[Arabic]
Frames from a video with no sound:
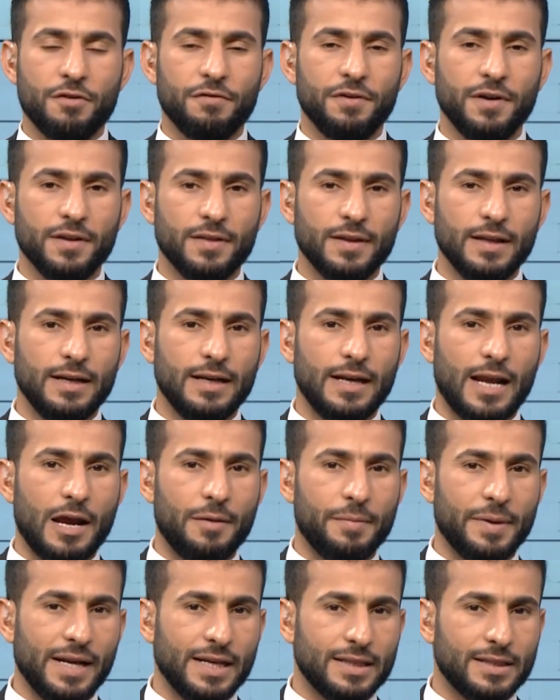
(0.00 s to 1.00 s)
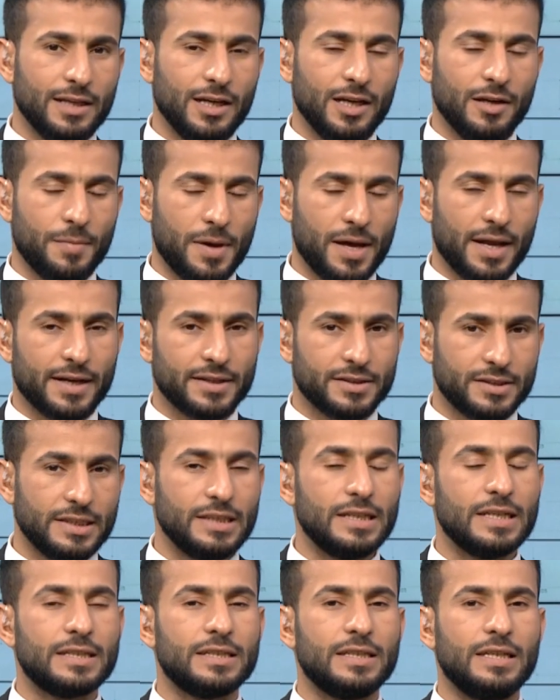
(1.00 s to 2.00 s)
في ظل الهيمنة
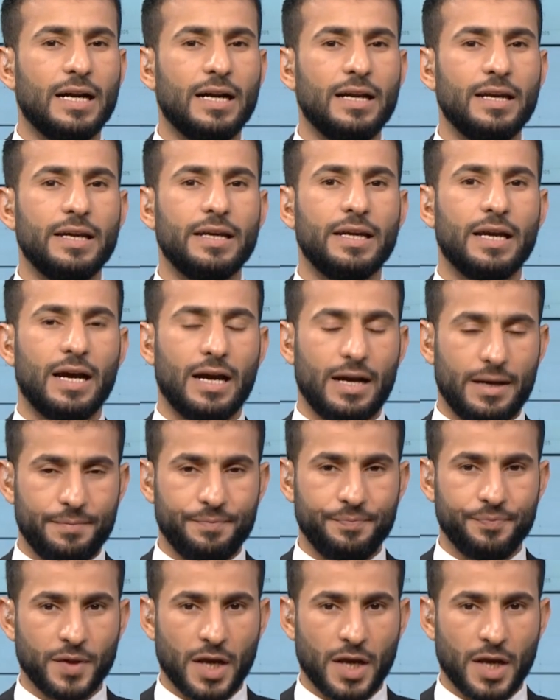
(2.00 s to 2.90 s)
الإماراتية عليها